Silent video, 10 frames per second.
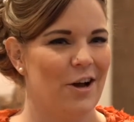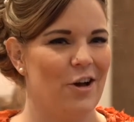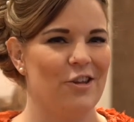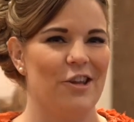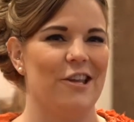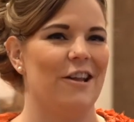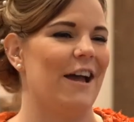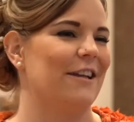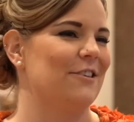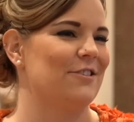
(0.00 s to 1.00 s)
Ah, nee,
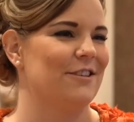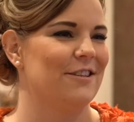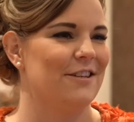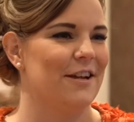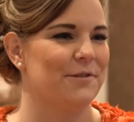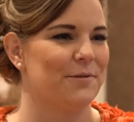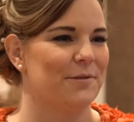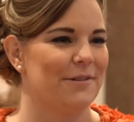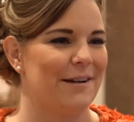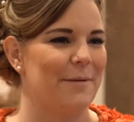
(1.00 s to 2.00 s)
eigentlich nicht. Also
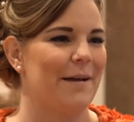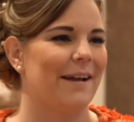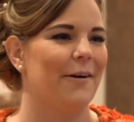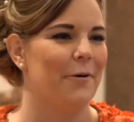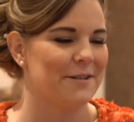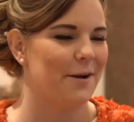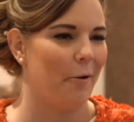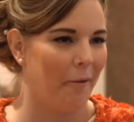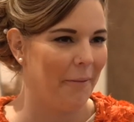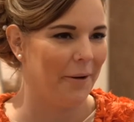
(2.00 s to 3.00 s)
äh, Rebecca höre ich
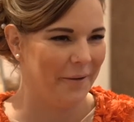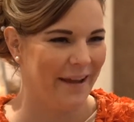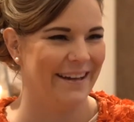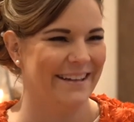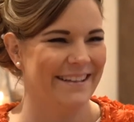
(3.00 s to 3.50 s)
auch immer noch gerne.